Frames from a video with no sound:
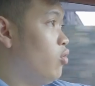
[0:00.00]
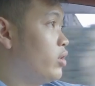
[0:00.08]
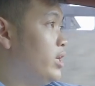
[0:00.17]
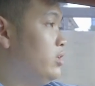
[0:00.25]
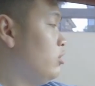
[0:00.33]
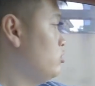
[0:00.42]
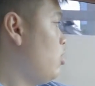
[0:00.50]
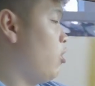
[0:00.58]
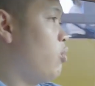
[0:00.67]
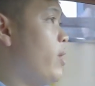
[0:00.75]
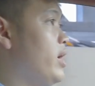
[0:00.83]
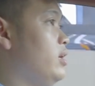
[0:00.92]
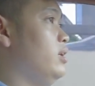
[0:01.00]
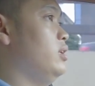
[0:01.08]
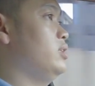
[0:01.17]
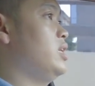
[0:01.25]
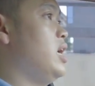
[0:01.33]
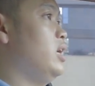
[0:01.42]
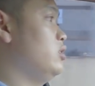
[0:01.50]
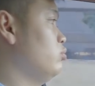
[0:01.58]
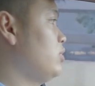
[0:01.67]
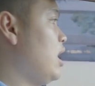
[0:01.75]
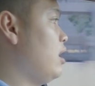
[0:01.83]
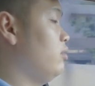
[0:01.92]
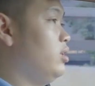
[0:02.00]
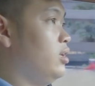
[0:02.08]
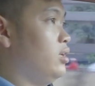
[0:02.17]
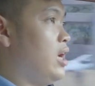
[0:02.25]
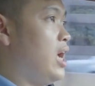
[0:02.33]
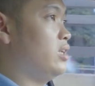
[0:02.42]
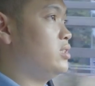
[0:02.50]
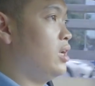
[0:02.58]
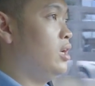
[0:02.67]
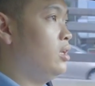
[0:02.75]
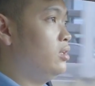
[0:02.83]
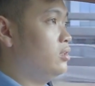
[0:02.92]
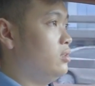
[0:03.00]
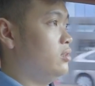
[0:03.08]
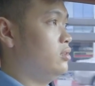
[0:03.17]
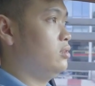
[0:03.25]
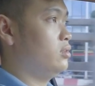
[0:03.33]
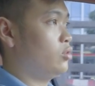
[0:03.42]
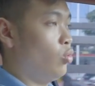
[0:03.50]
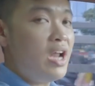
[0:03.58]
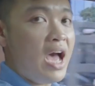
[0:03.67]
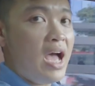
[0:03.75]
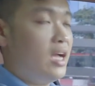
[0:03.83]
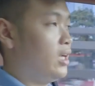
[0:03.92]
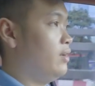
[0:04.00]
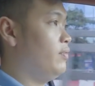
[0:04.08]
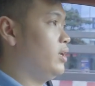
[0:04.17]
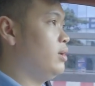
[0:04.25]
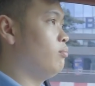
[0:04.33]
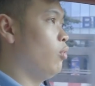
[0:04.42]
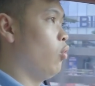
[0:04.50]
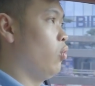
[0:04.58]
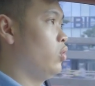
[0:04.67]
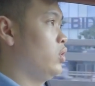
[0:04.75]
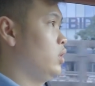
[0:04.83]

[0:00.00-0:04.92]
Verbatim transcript: ô kính nho nhỏ khoét ra để chúng ta có thể hạn chế tối đa cái phần điểm mù